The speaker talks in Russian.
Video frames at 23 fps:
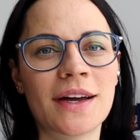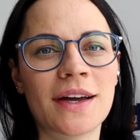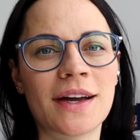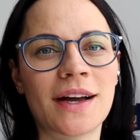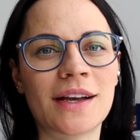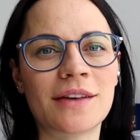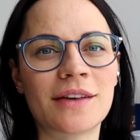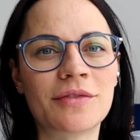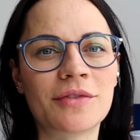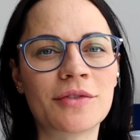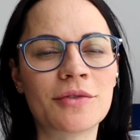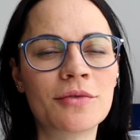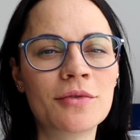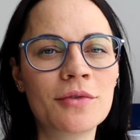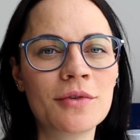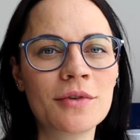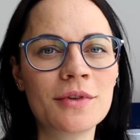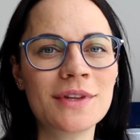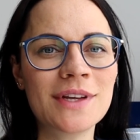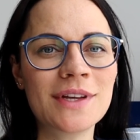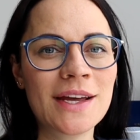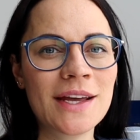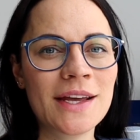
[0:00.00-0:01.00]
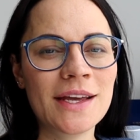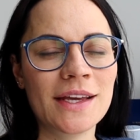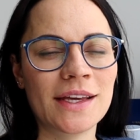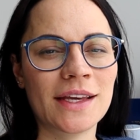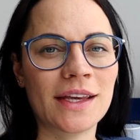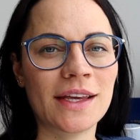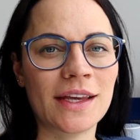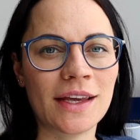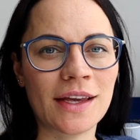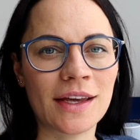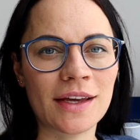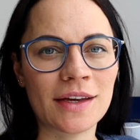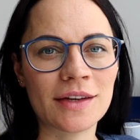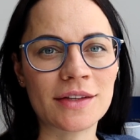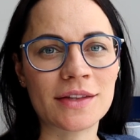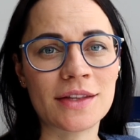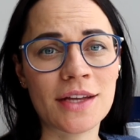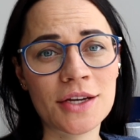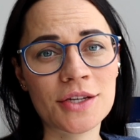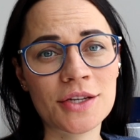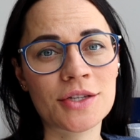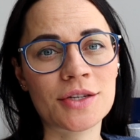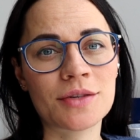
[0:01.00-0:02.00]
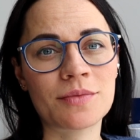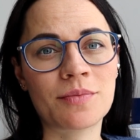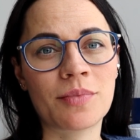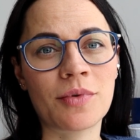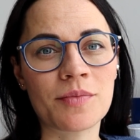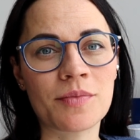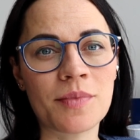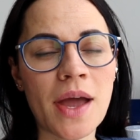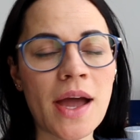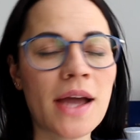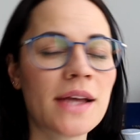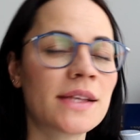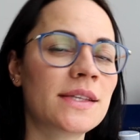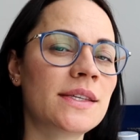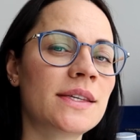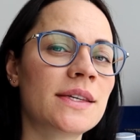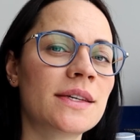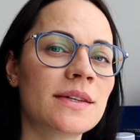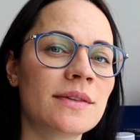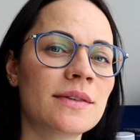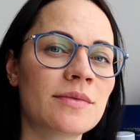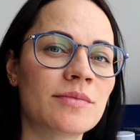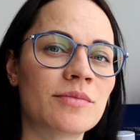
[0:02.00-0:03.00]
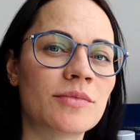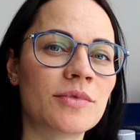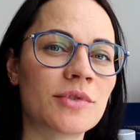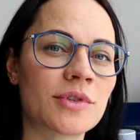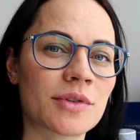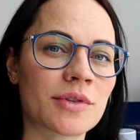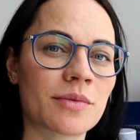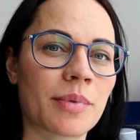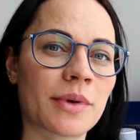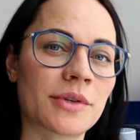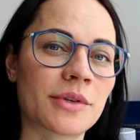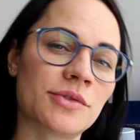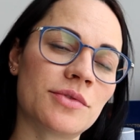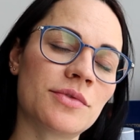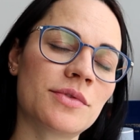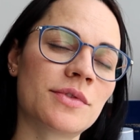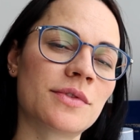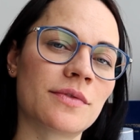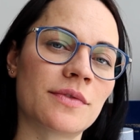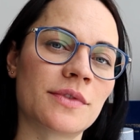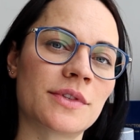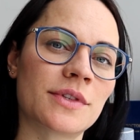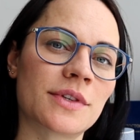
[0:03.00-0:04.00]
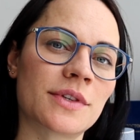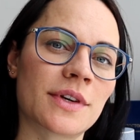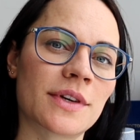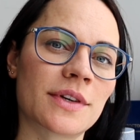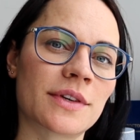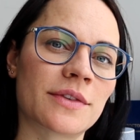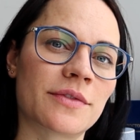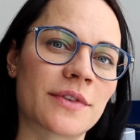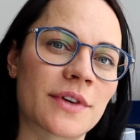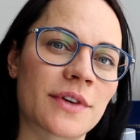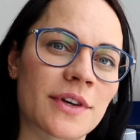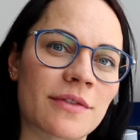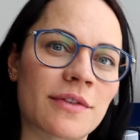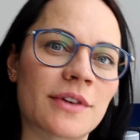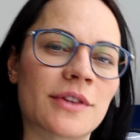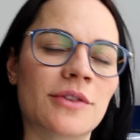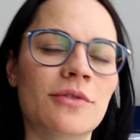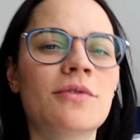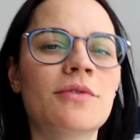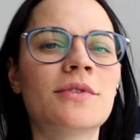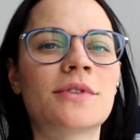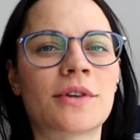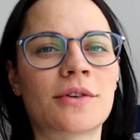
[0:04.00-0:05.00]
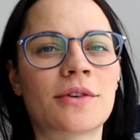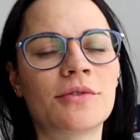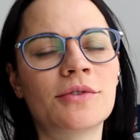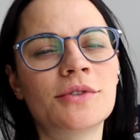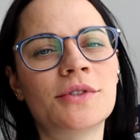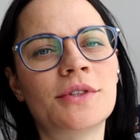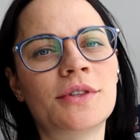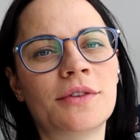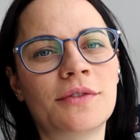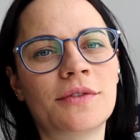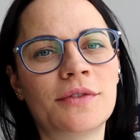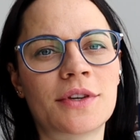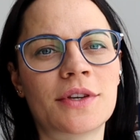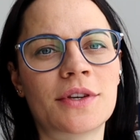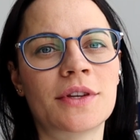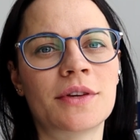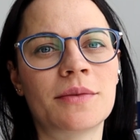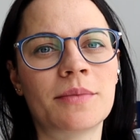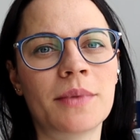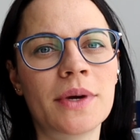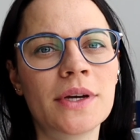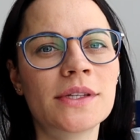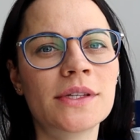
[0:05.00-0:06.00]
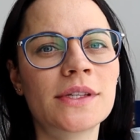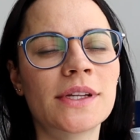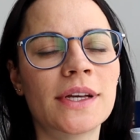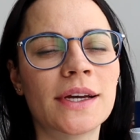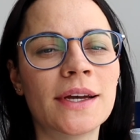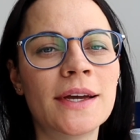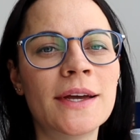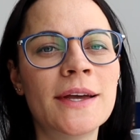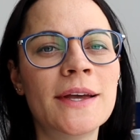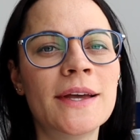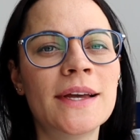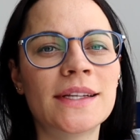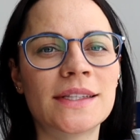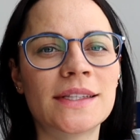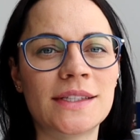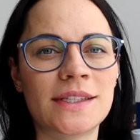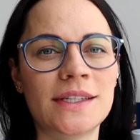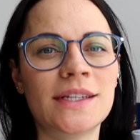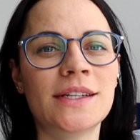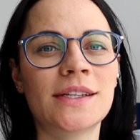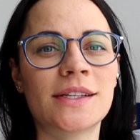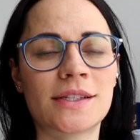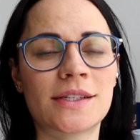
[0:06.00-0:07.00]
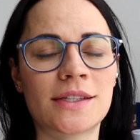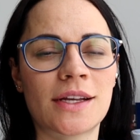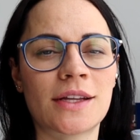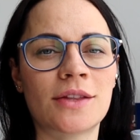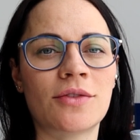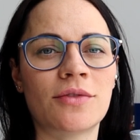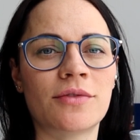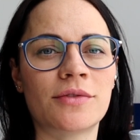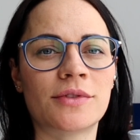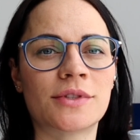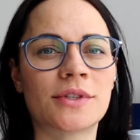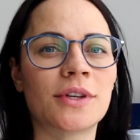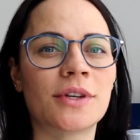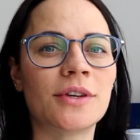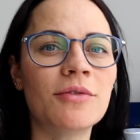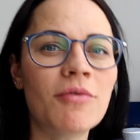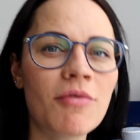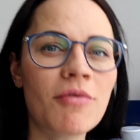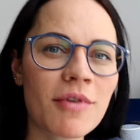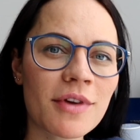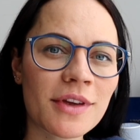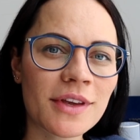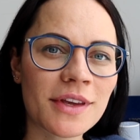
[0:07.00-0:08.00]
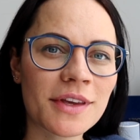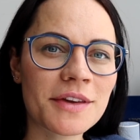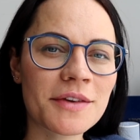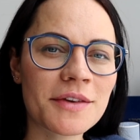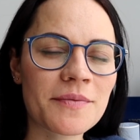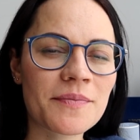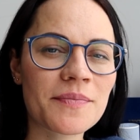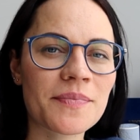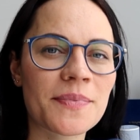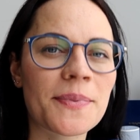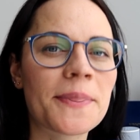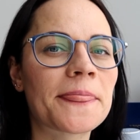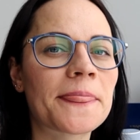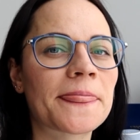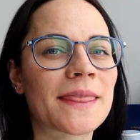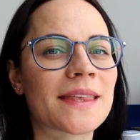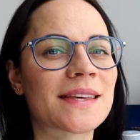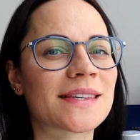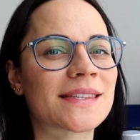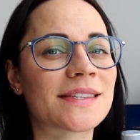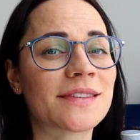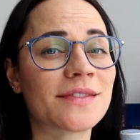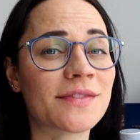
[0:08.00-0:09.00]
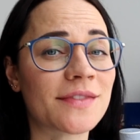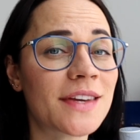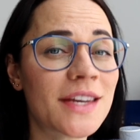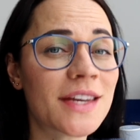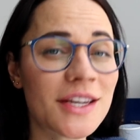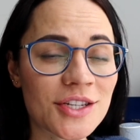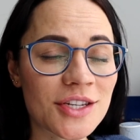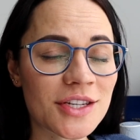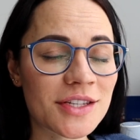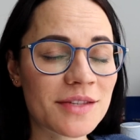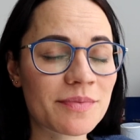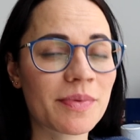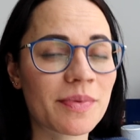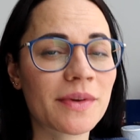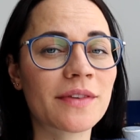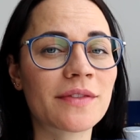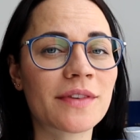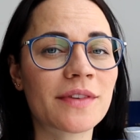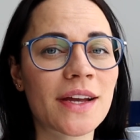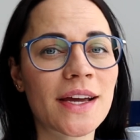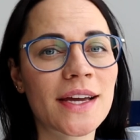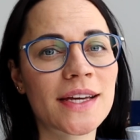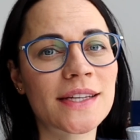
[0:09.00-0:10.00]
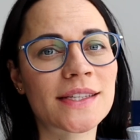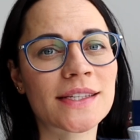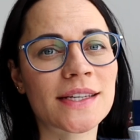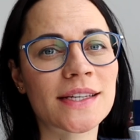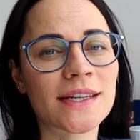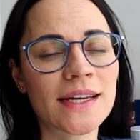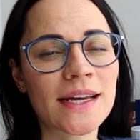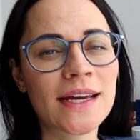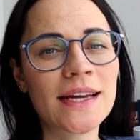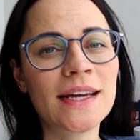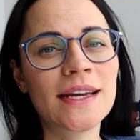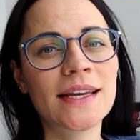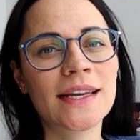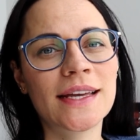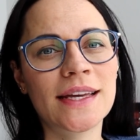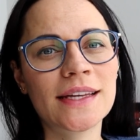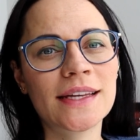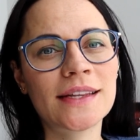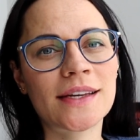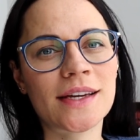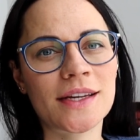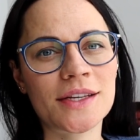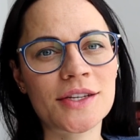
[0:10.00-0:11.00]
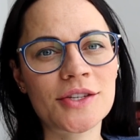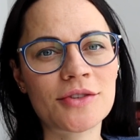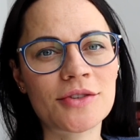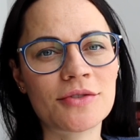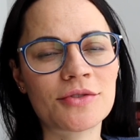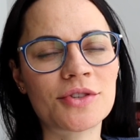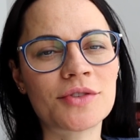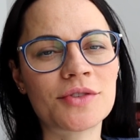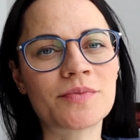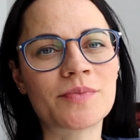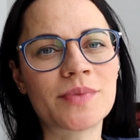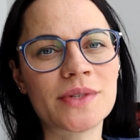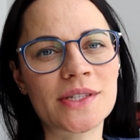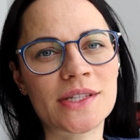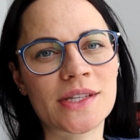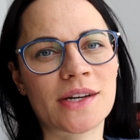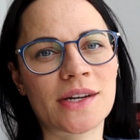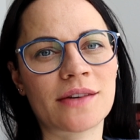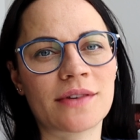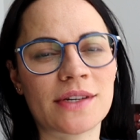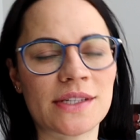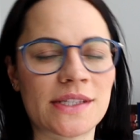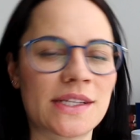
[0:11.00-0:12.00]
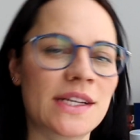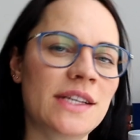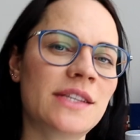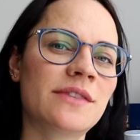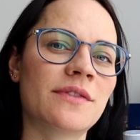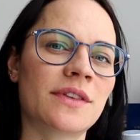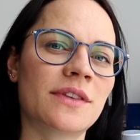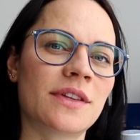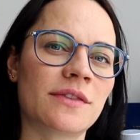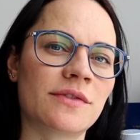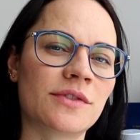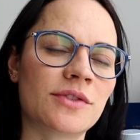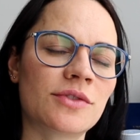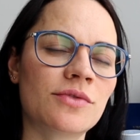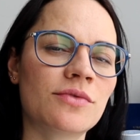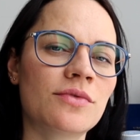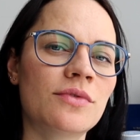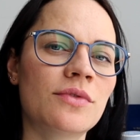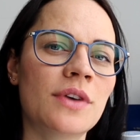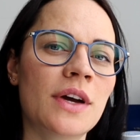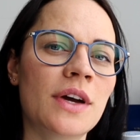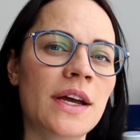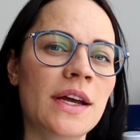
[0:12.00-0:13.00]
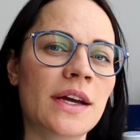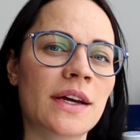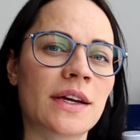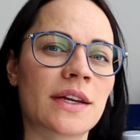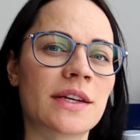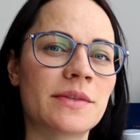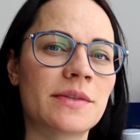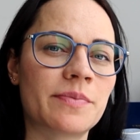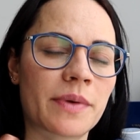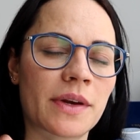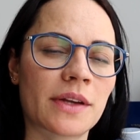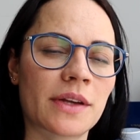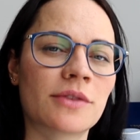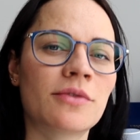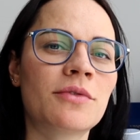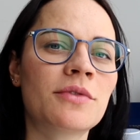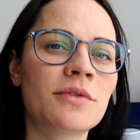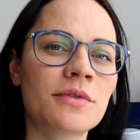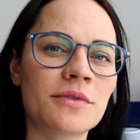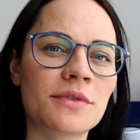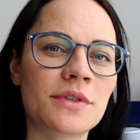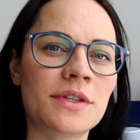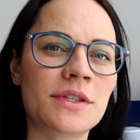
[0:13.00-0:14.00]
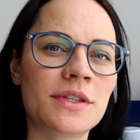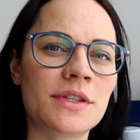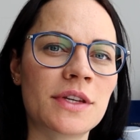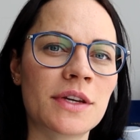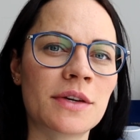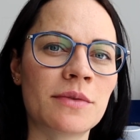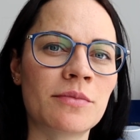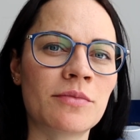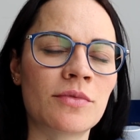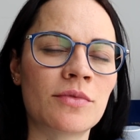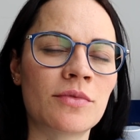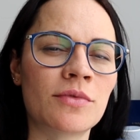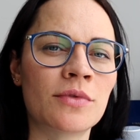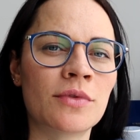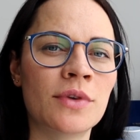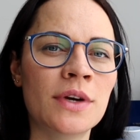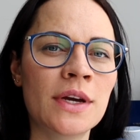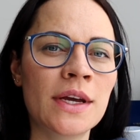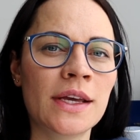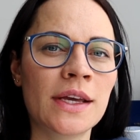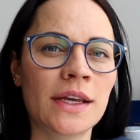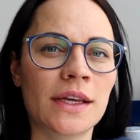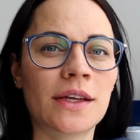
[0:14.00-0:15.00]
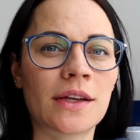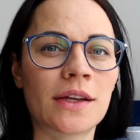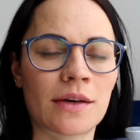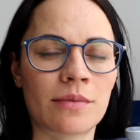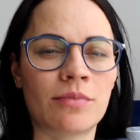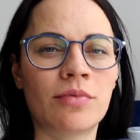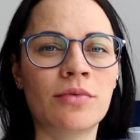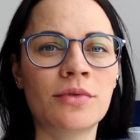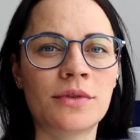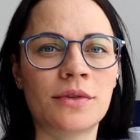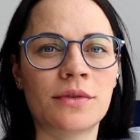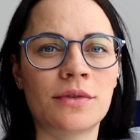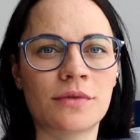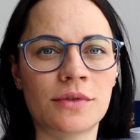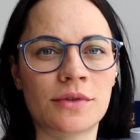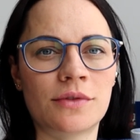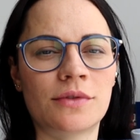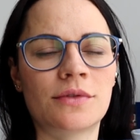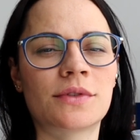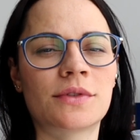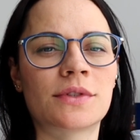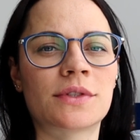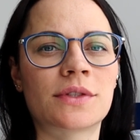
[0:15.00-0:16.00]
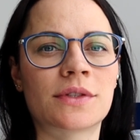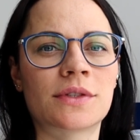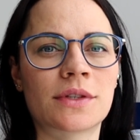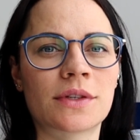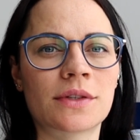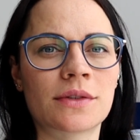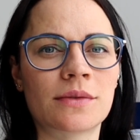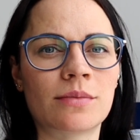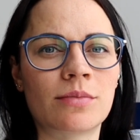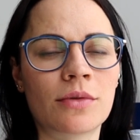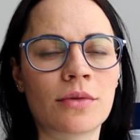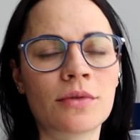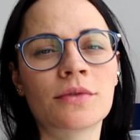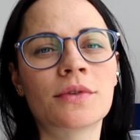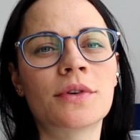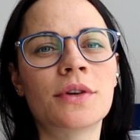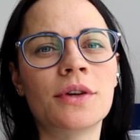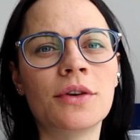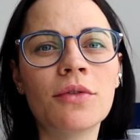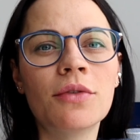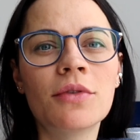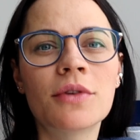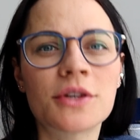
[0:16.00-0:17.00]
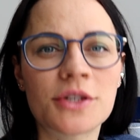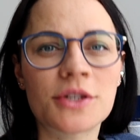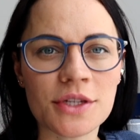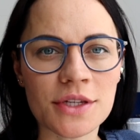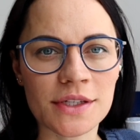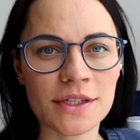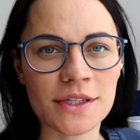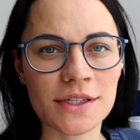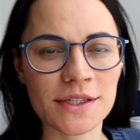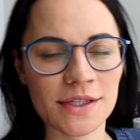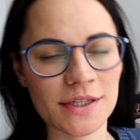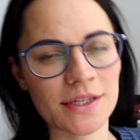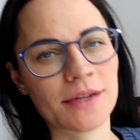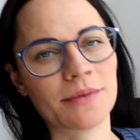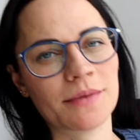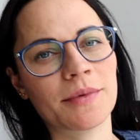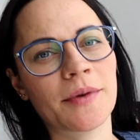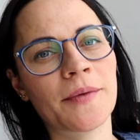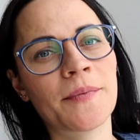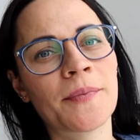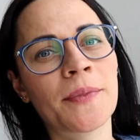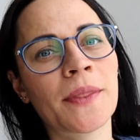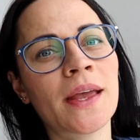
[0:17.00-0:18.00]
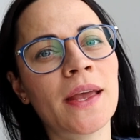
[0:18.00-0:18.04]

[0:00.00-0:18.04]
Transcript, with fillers: альвеол, и даже по мяте можно почувствовать, как в кровоток заходит эфирное масло, тело становится легким, свежесть появляется – это, конечно, очень быстрое воздействие на всю респираторную систему и работу вот с бронхолегочной системой.